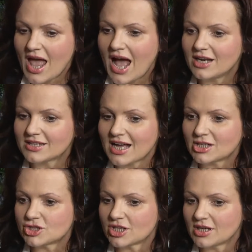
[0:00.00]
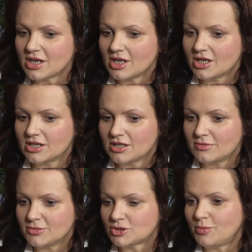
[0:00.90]
ale także
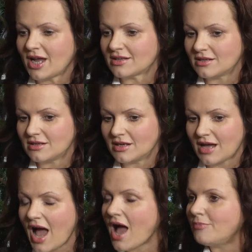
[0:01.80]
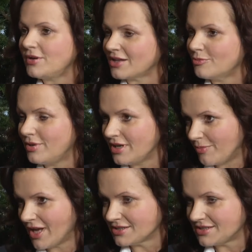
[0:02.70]
y, mieć plan A, plan B,
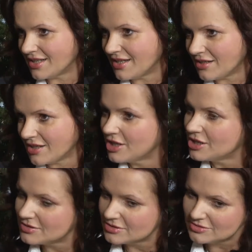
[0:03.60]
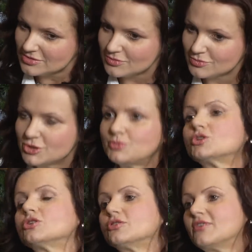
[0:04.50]
plan C, być
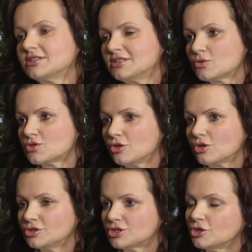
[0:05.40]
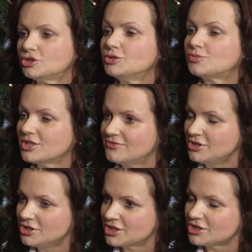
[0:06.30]
przygotowany na różne okoliczności i
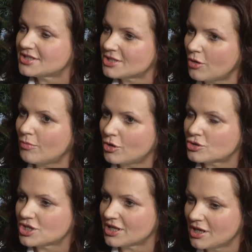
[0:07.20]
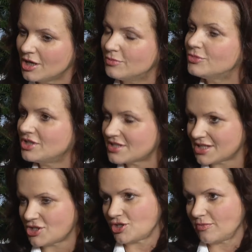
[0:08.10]
przewidzieć, co może mnie
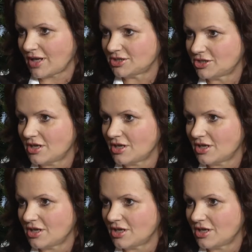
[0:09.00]
zatrzymać.